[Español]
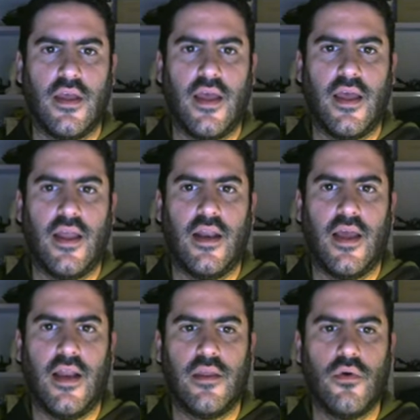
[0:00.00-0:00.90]

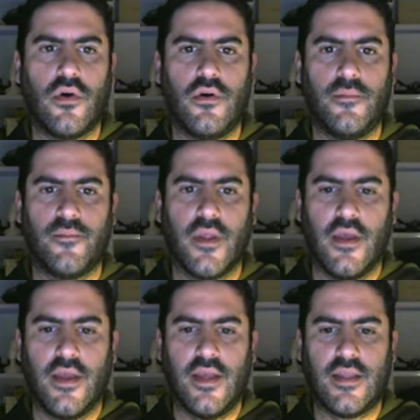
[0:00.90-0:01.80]
El, dibujo
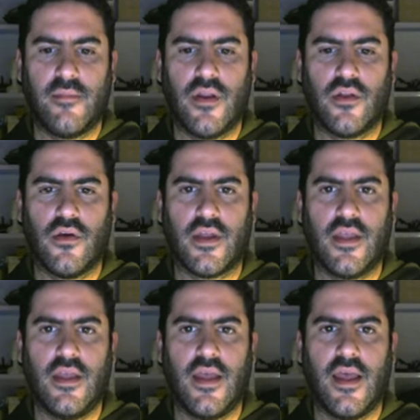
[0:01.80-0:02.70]
y también lo tengo aquí